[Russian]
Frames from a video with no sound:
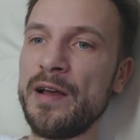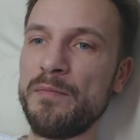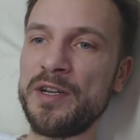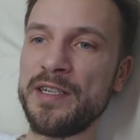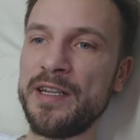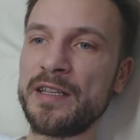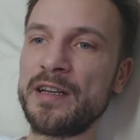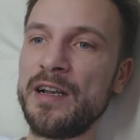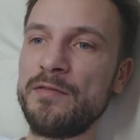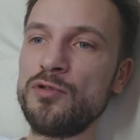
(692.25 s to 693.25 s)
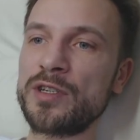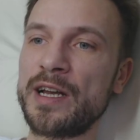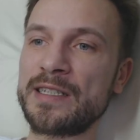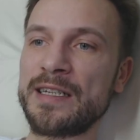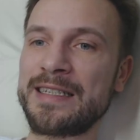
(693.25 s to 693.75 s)
президент
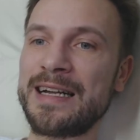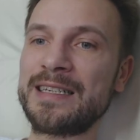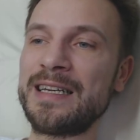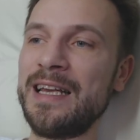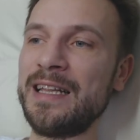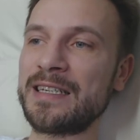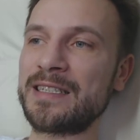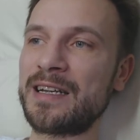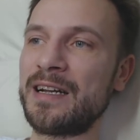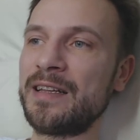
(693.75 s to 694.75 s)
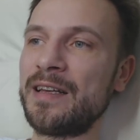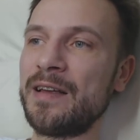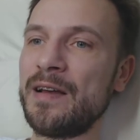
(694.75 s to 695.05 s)
Голливудской ассоциации иностранной